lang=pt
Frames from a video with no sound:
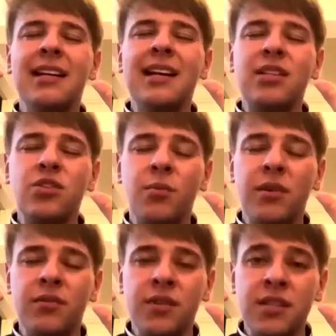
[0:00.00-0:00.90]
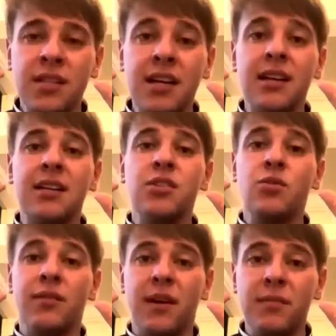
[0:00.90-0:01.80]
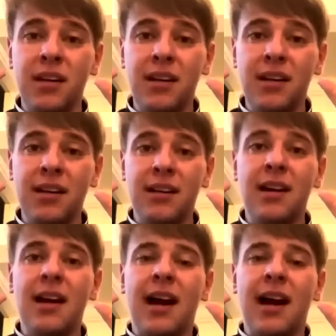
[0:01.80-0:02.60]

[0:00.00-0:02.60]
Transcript: desça sobre você, sua família,